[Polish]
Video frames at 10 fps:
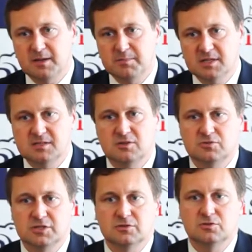biec do
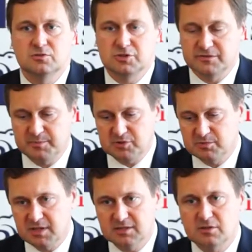urzędu czy w
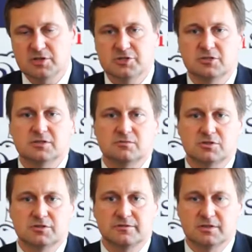sposób elektroniczny
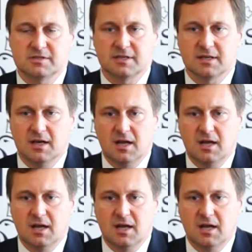złożyć wniosek